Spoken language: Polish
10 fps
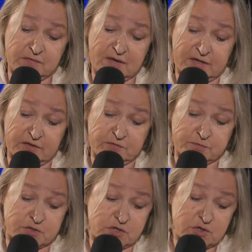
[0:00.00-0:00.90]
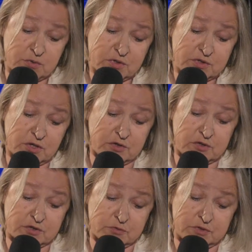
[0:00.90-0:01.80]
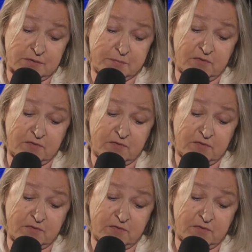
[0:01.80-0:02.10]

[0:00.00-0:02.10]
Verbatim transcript: i wiary w przyszłość. Odnoszą się